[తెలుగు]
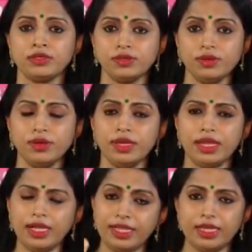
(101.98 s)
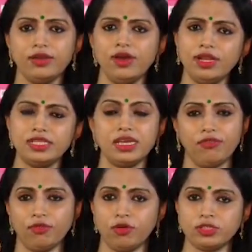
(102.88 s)
సో ఈ టెక్నాలజీ
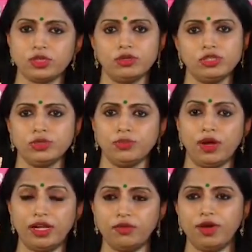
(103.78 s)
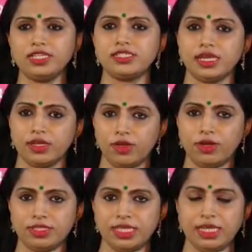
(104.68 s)
కోర్స్ కొంచెము అడ్వాన్స్
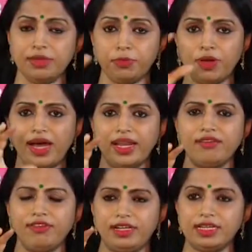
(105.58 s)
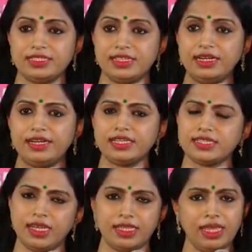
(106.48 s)
టెక్నాలజీ ఇప్పుడు ఆర్ఐ విట్నెస్
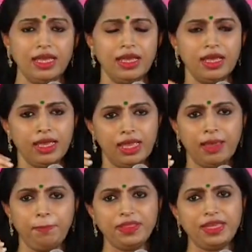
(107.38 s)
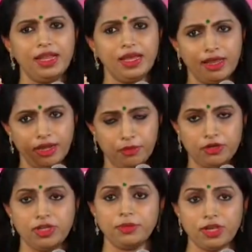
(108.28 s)
జిల్ట్రిక్స్ అనేది ఏపీ తెలంగాణ
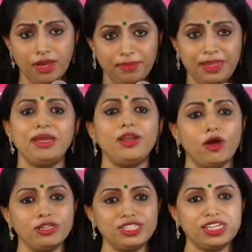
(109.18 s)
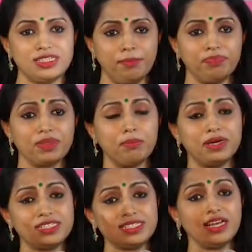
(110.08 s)
మొట్టమొదటిగా మేమే లాంచ్ చేసాం
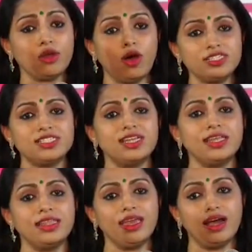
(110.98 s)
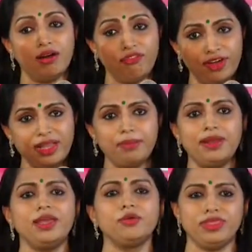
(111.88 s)
బట్ స్టిల్ కాస్ట్ అనేది
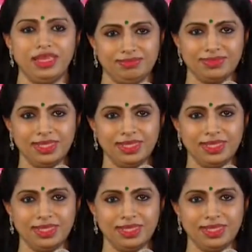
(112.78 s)
అఫోర్డబుల్లే ఉంది